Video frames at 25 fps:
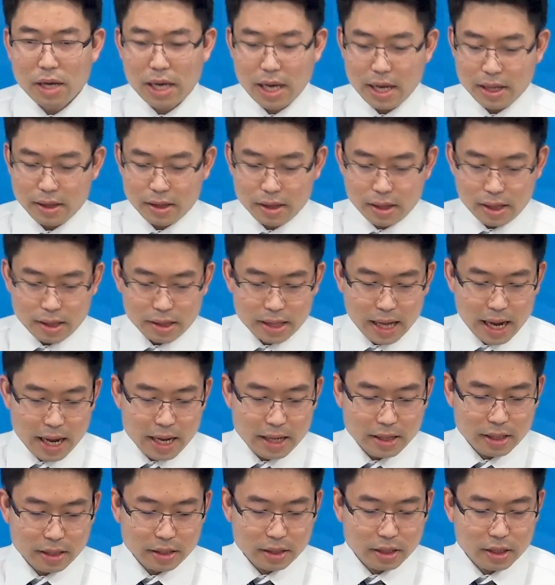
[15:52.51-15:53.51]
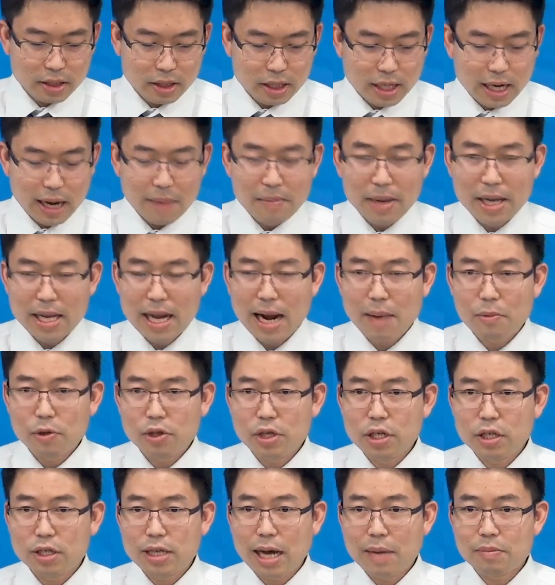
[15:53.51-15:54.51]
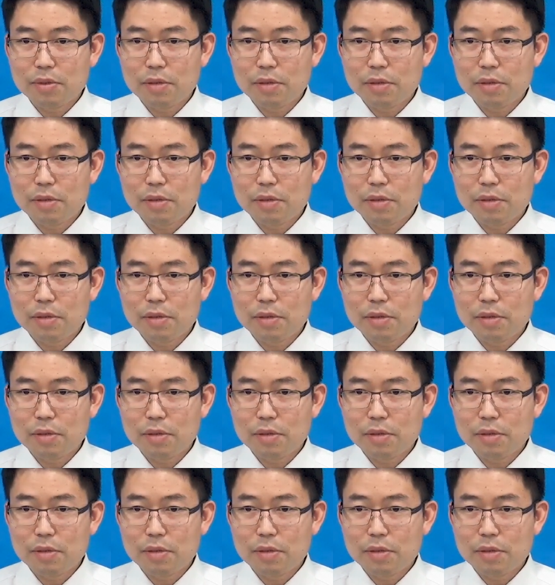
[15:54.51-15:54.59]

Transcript: เห็นในหนังสือยิเรมียาห์บทที่